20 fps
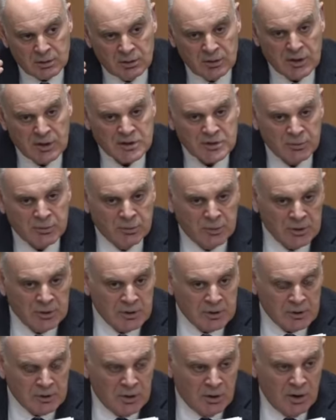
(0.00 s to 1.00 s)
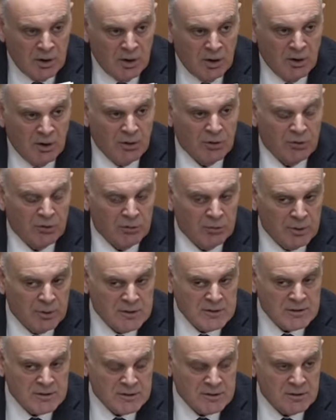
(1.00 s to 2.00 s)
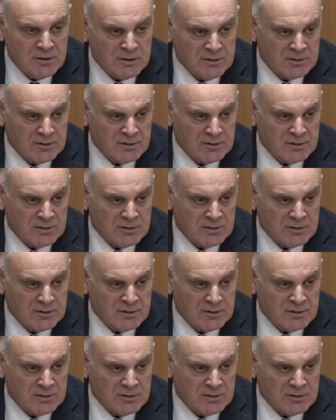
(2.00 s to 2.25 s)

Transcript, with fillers: Наш мир вместе